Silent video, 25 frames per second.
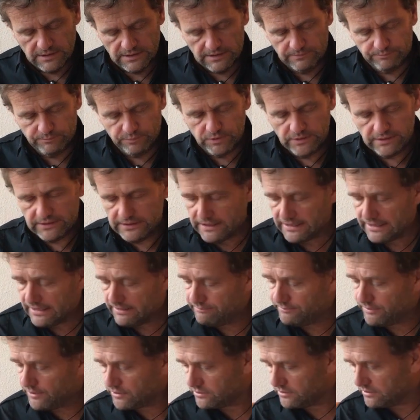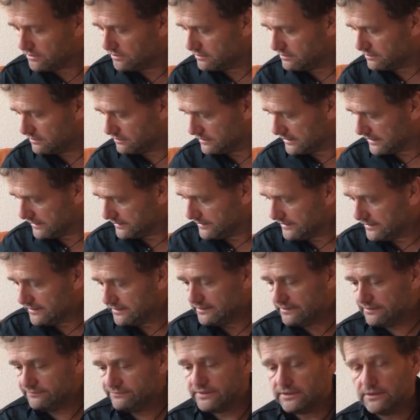Et puis il y a la porte, tiens, il y a
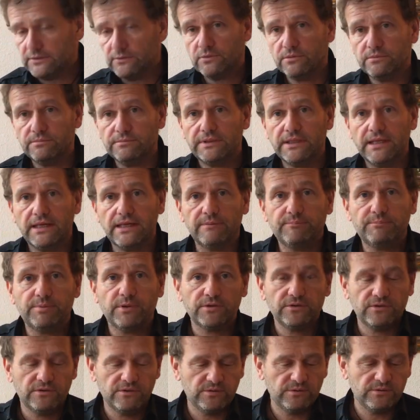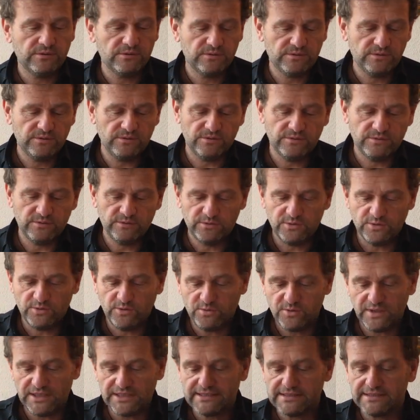des livres qui tombent, il y a la porte de,
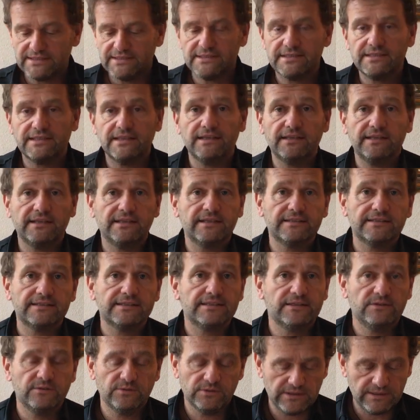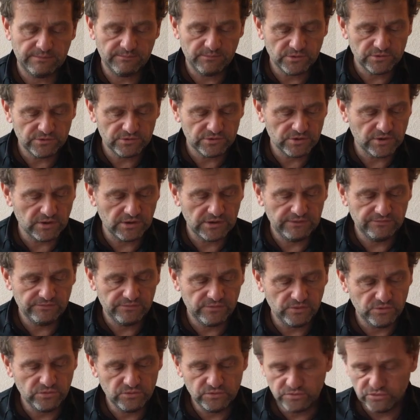l'Ouest, c'est notamment
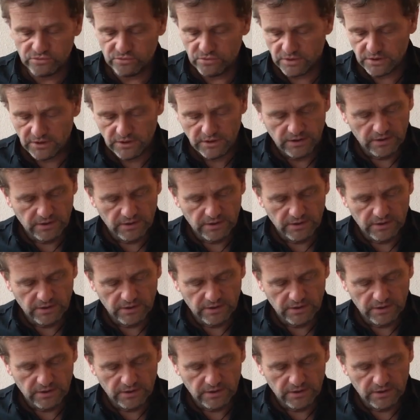Jean-Yves Leloup,